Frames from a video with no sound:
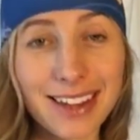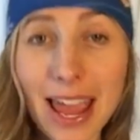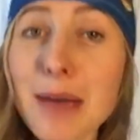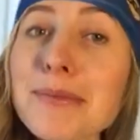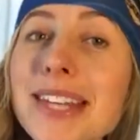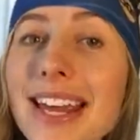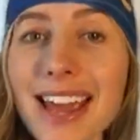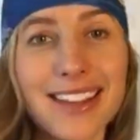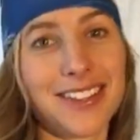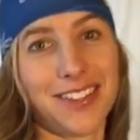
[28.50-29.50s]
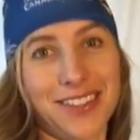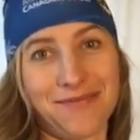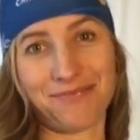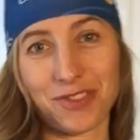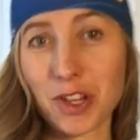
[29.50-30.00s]
MCS
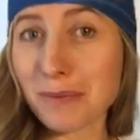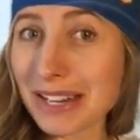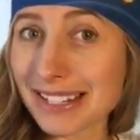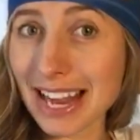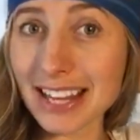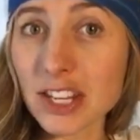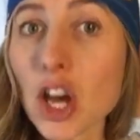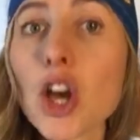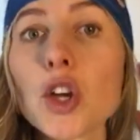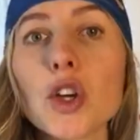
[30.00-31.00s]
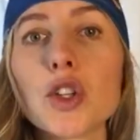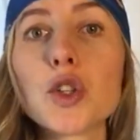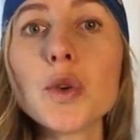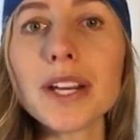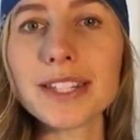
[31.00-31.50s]
2016 que
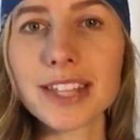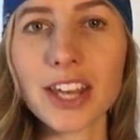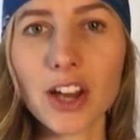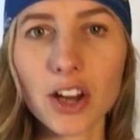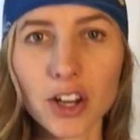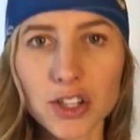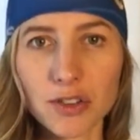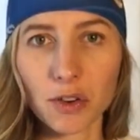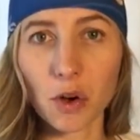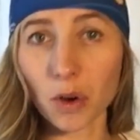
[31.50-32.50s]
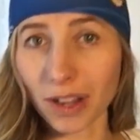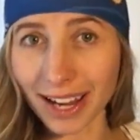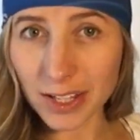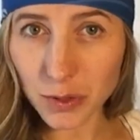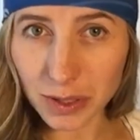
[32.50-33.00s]
tous les skieurs recevront
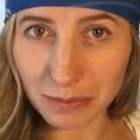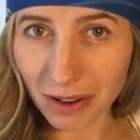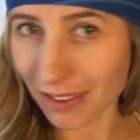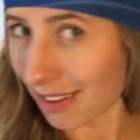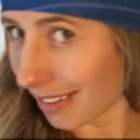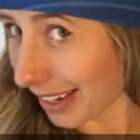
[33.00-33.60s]
gratuitement en